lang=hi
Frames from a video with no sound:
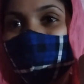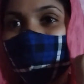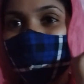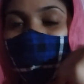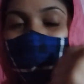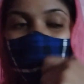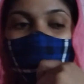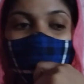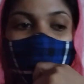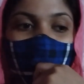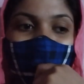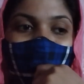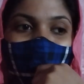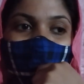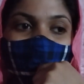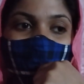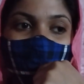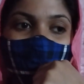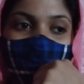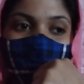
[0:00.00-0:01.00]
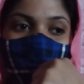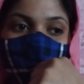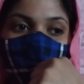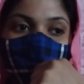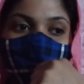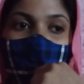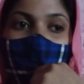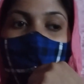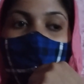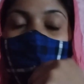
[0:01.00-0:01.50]
बड़ी बात मैं बता दूँ
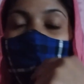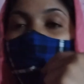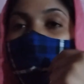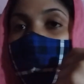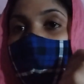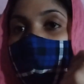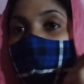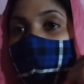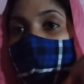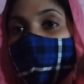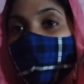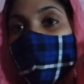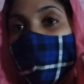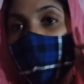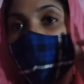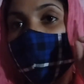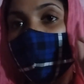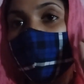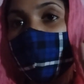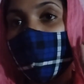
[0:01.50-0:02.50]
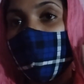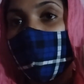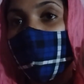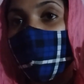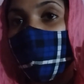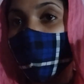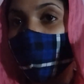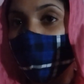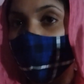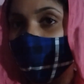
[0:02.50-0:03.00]
कि जॉब मैंने
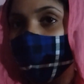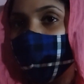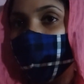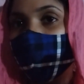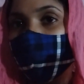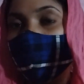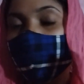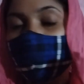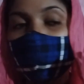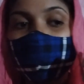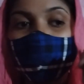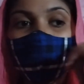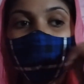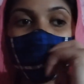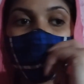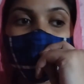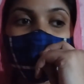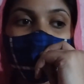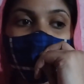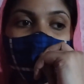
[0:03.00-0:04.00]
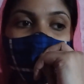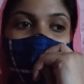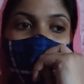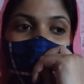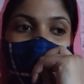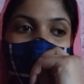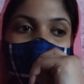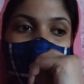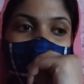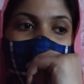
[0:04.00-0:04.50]
छोड़ दी है अपनी
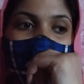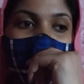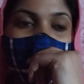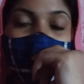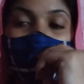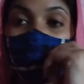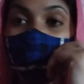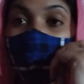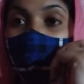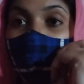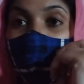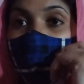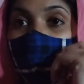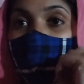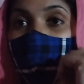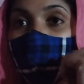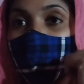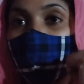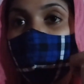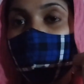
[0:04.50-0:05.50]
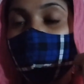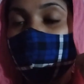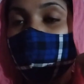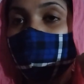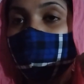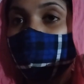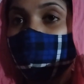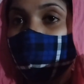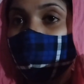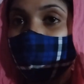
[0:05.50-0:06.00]
जस्ट बिकॉज के
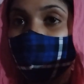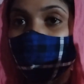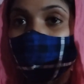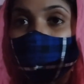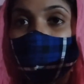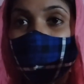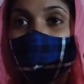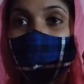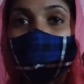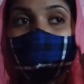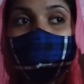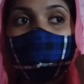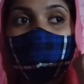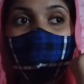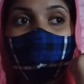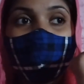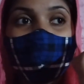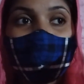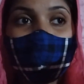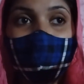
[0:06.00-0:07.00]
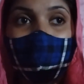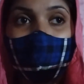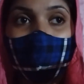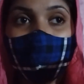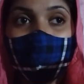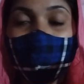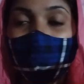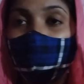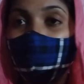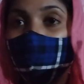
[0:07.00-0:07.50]
हस्बैंड नहीं है तो मुझे आना
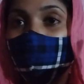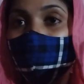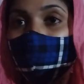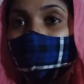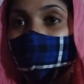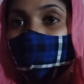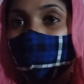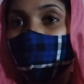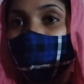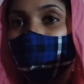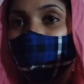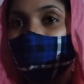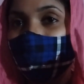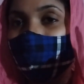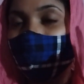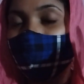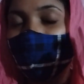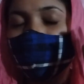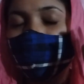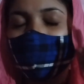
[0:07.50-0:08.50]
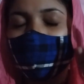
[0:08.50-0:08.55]
जाना मतलब थोड़ा सा